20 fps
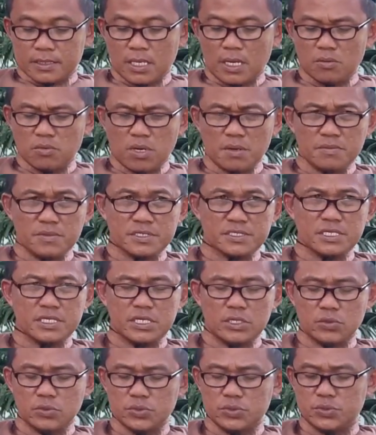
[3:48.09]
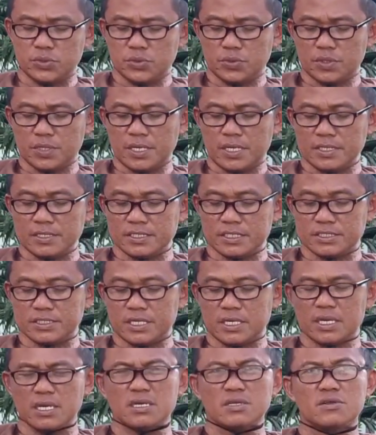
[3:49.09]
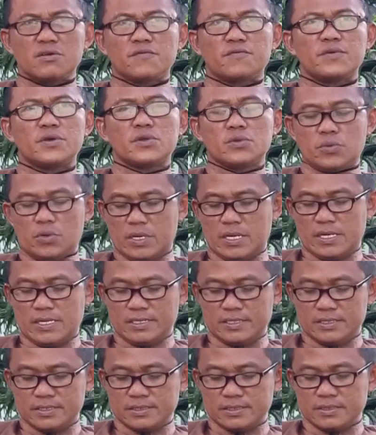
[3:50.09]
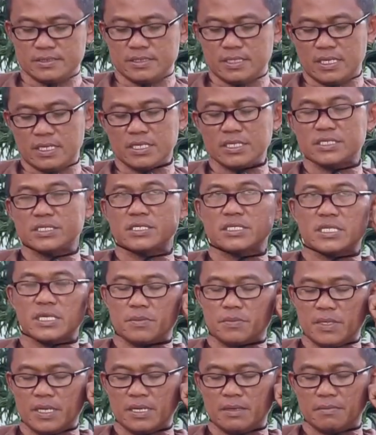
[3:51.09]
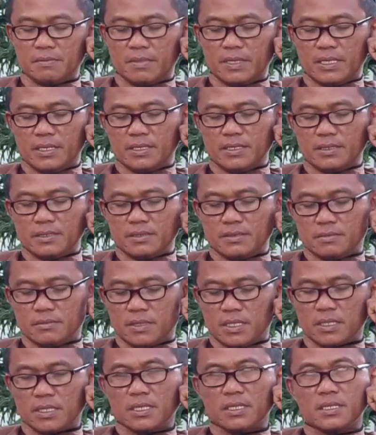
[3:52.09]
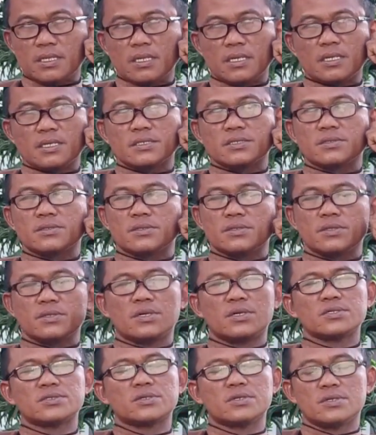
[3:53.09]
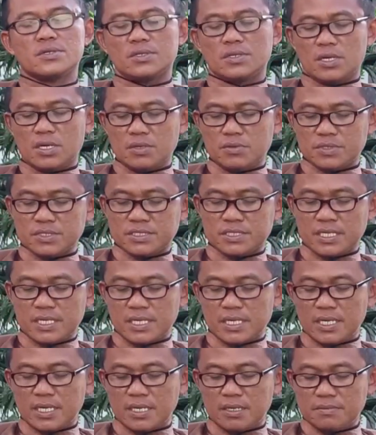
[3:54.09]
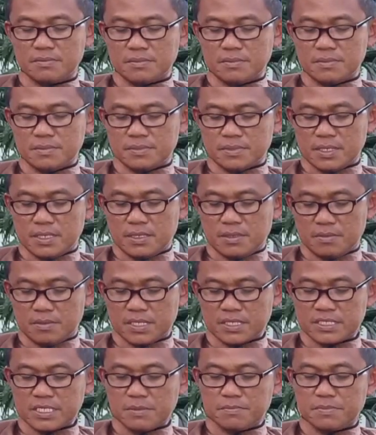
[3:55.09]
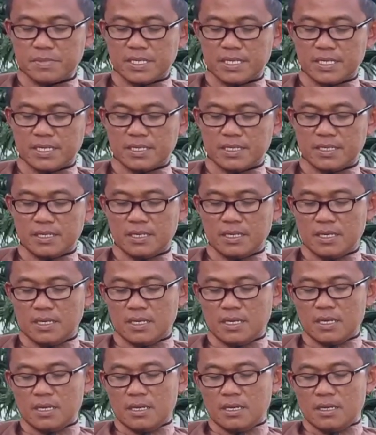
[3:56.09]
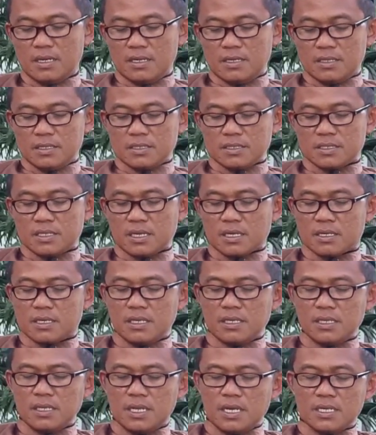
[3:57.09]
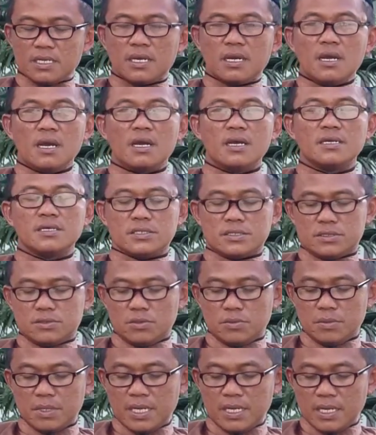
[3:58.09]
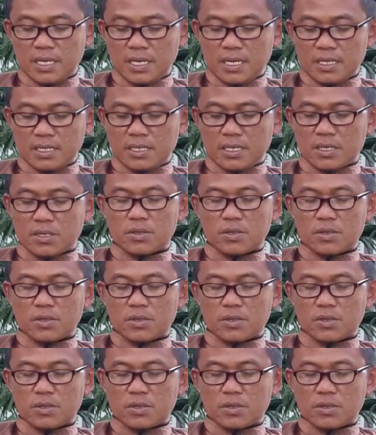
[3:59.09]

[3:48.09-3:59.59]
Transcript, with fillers: Takwa mesti diwujudkan secara individual dari setiap hamba. Baginda Rasulullah Sallallahu Alaihi Wasallam bersabda, "Taqilla ya ma